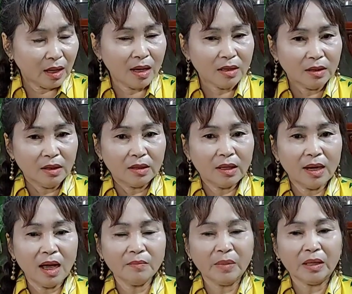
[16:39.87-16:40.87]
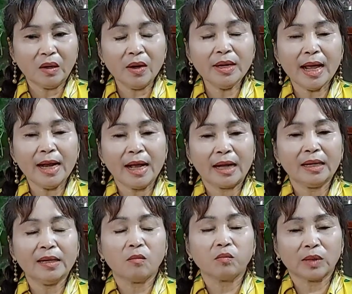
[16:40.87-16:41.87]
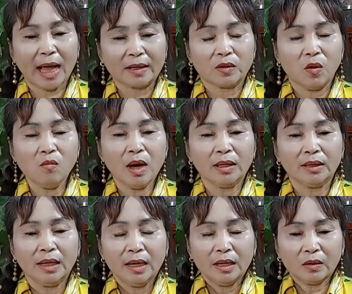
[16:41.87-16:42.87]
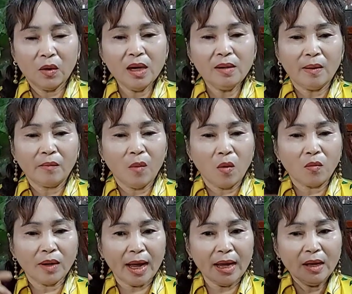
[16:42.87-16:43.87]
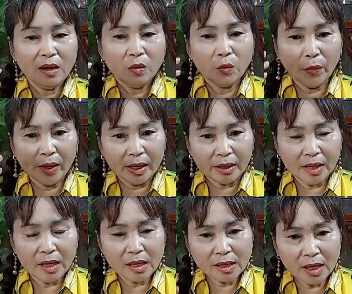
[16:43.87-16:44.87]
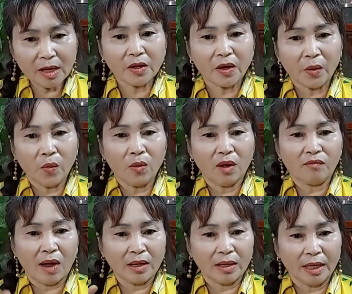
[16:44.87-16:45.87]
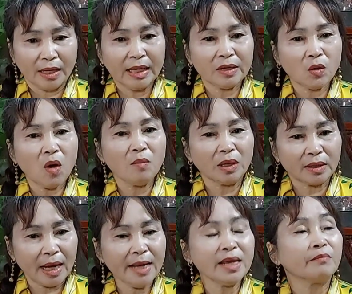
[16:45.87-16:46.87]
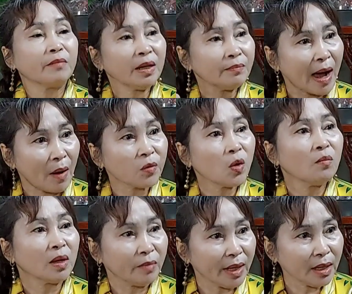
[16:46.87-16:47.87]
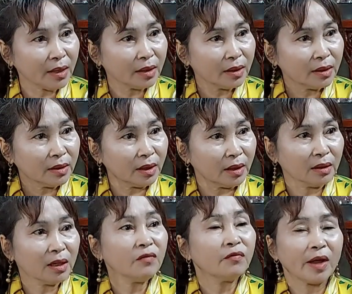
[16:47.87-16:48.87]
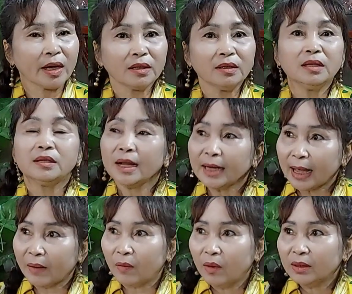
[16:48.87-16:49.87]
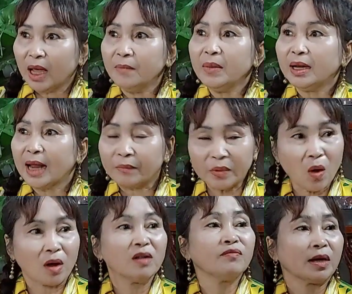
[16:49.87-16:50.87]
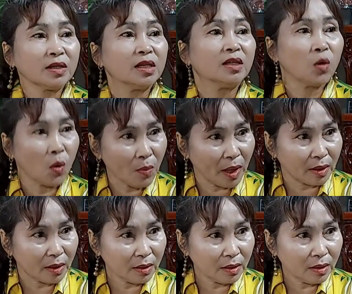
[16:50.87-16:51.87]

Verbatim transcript: đó. Cho nên mình nói đây là cái lòng thành của mình, nói lòng một cái quyền di diệu là Phật hiện ra cho mình thấy và mách bảo cho mình biết những cái việc như thế nào để mình làm tròn cái phận sự của mình